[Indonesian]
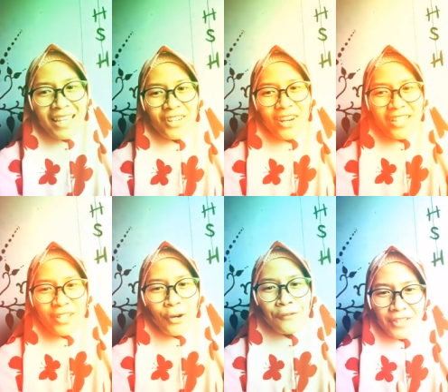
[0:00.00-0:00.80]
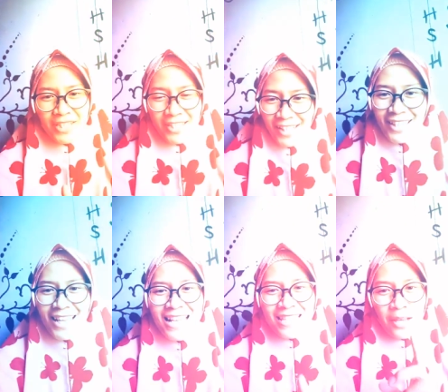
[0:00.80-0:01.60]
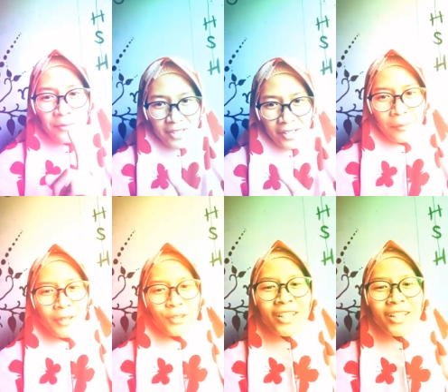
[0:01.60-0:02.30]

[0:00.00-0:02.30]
Indonesia Official Subscribe itu